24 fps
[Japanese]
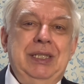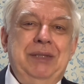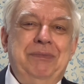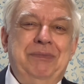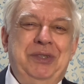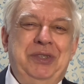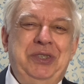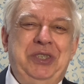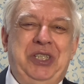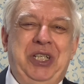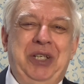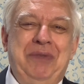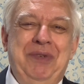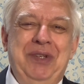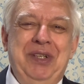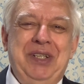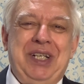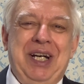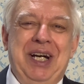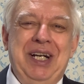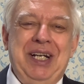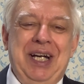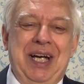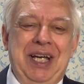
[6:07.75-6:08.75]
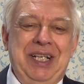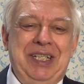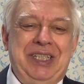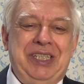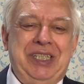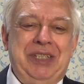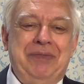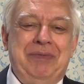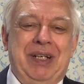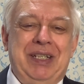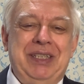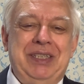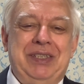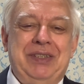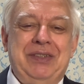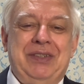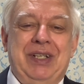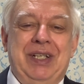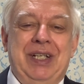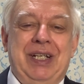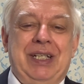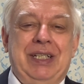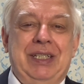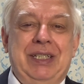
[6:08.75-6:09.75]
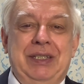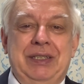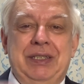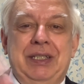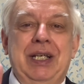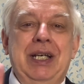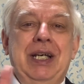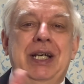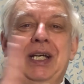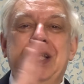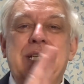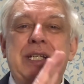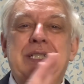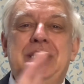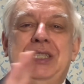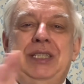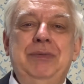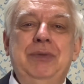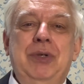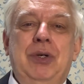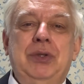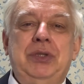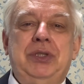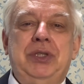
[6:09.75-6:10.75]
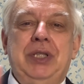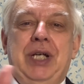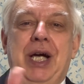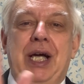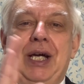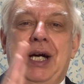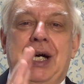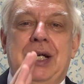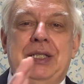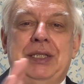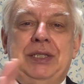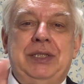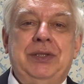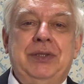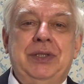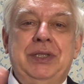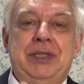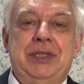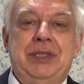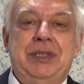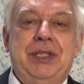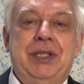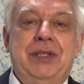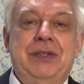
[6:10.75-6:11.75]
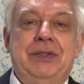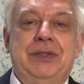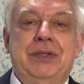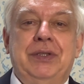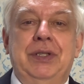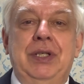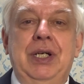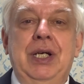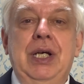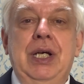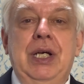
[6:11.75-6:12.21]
もう自分の考え一番とかなんかで、いつもお互い争いしてると。